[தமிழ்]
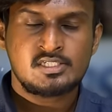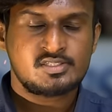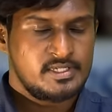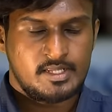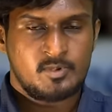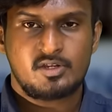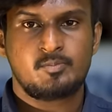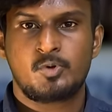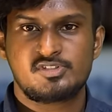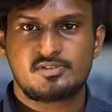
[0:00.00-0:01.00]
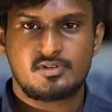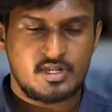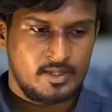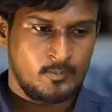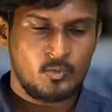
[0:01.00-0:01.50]
ஸோ இதை மட்டும்
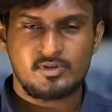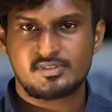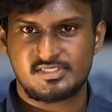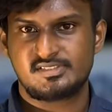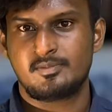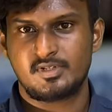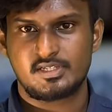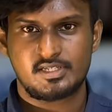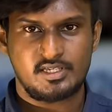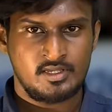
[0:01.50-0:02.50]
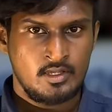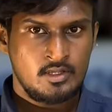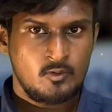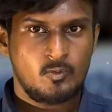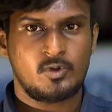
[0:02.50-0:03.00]
புரிஞ்சுக்கோங்க மூணு சிஸ்டம் இருக்குது
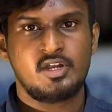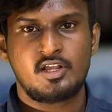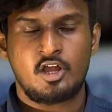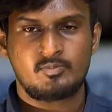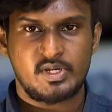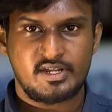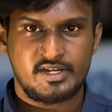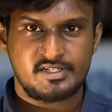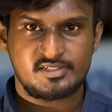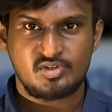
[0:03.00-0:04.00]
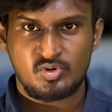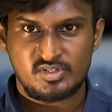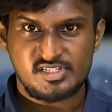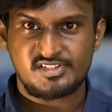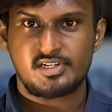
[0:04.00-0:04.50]
ஒன்று காம்பாட் கனெக்டர்ஸ்
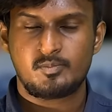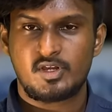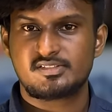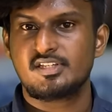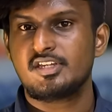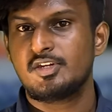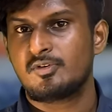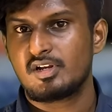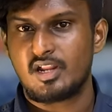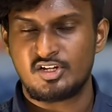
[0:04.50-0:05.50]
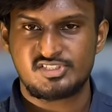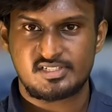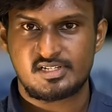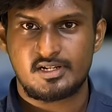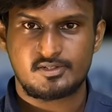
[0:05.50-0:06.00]
இன்னொன்று ஜங்ஷன் பாக்ஸு இன்னொன்று
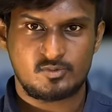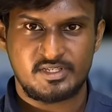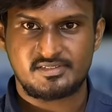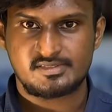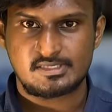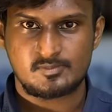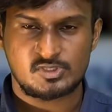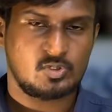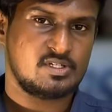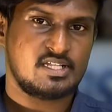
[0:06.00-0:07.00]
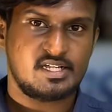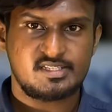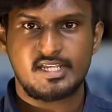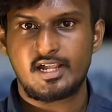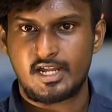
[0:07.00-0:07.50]
லான்ச்சர்ஸில் இருக்கக்கூடிய சிஸ்டம் ஸோ இது
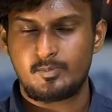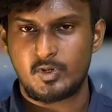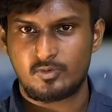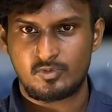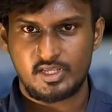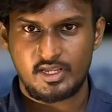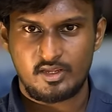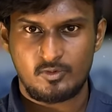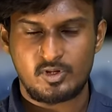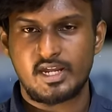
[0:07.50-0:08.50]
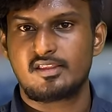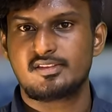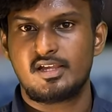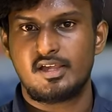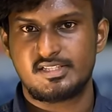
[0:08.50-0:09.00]
ரெண்டுத்தையும் கனெக்ட் பண்ணக்கூடிய ஒரு இடம்
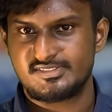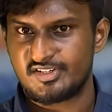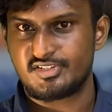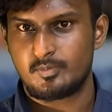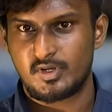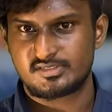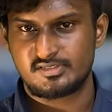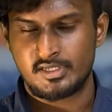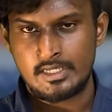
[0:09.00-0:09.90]
தான் அந்த ஜங்ஷன் பாக்ஸு